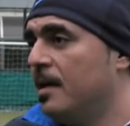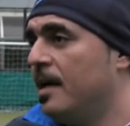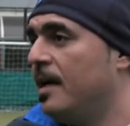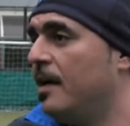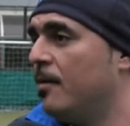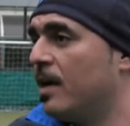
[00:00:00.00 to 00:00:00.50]

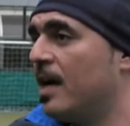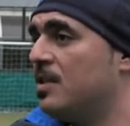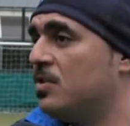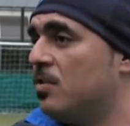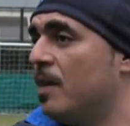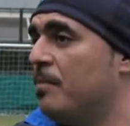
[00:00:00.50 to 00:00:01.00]
è un
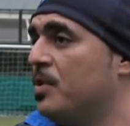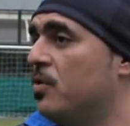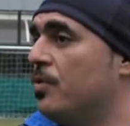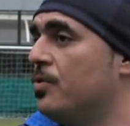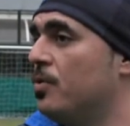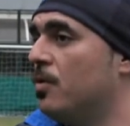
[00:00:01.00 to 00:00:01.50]
ragazzo che ha
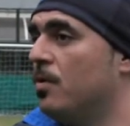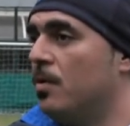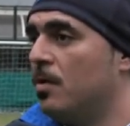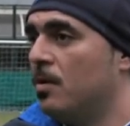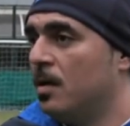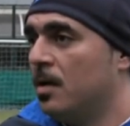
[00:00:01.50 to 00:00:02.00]

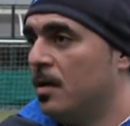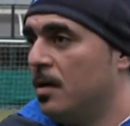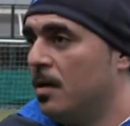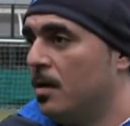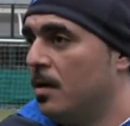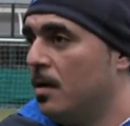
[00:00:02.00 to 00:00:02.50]
bisogno
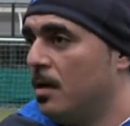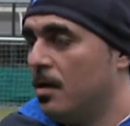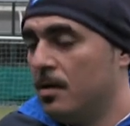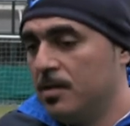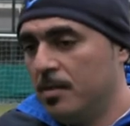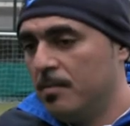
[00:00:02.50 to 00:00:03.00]
eh,